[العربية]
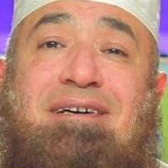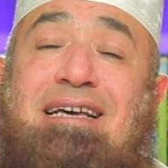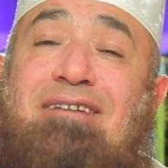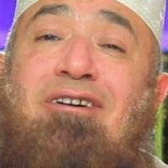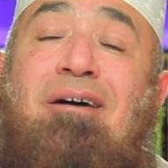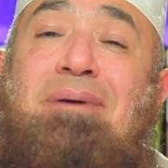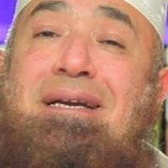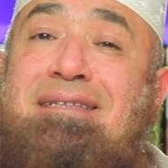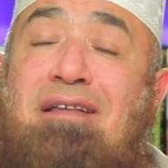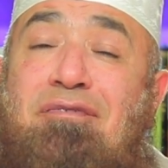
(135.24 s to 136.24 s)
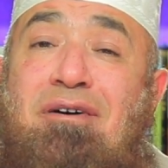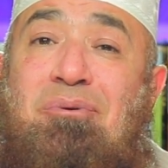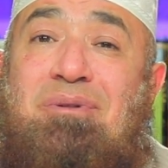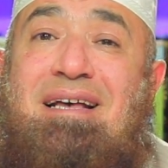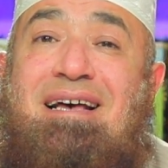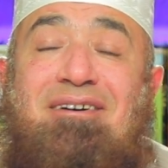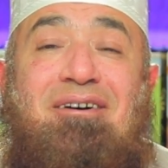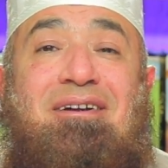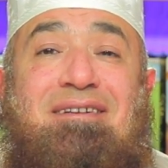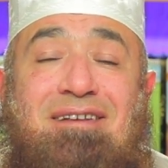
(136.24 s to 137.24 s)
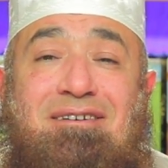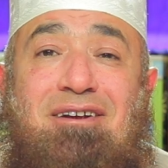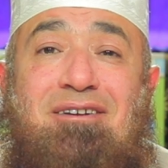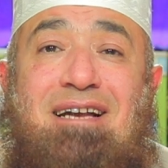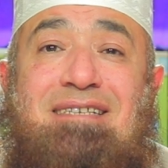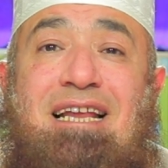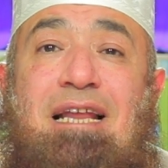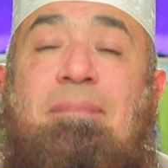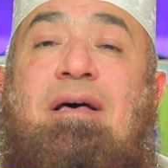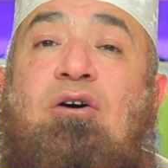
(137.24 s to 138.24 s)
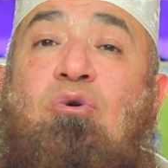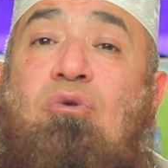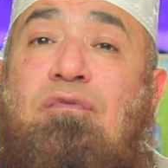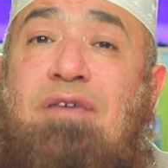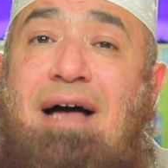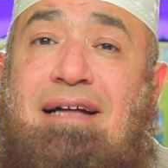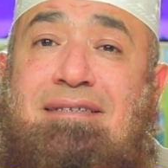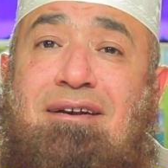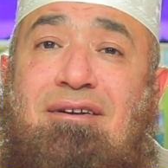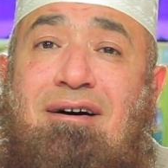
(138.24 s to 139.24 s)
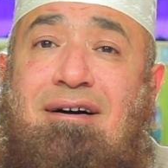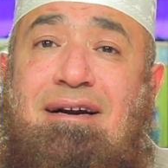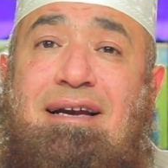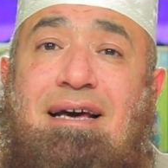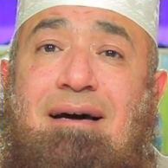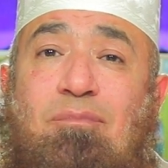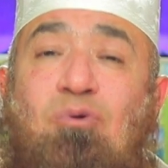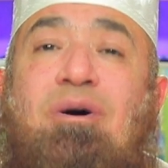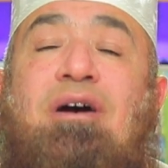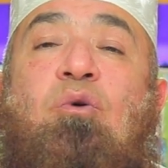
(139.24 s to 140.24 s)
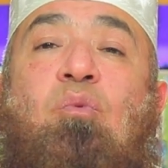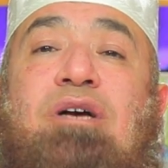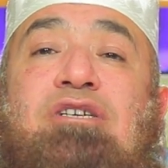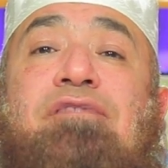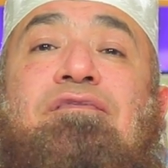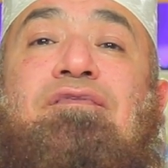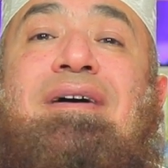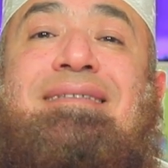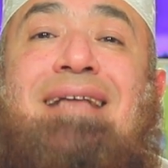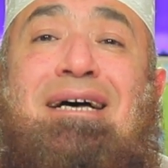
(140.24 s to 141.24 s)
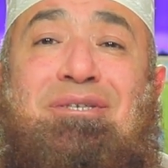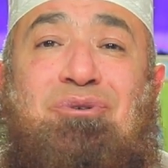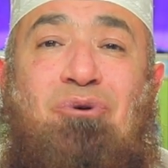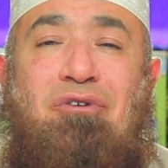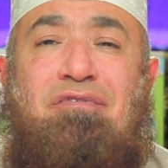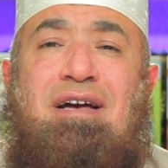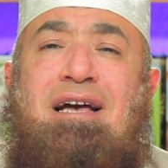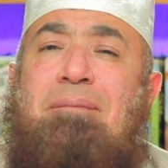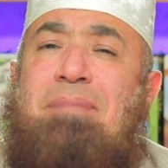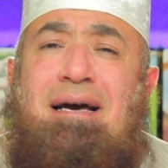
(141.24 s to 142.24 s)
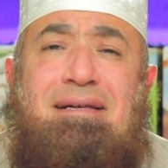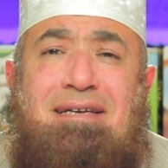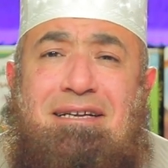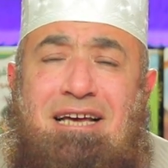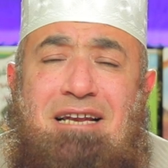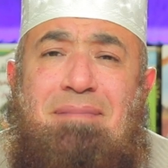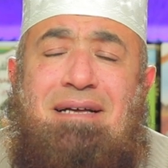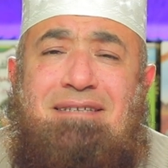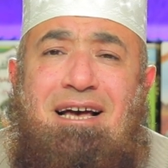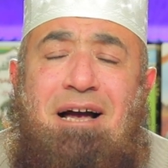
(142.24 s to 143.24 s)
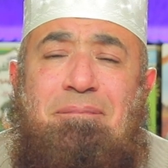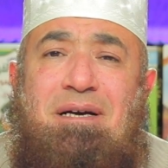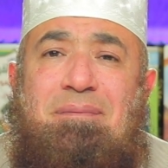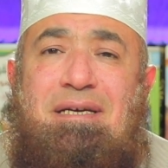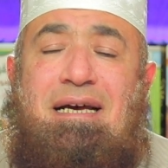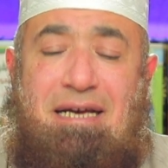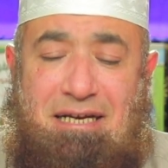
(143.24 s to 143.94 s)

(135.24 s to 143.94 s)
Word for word: غير قابل للتفاوض قال صلى الله عليه وسلم رفعت الأقلام وجفت الصحف بهذه الكلمات يا أحبابي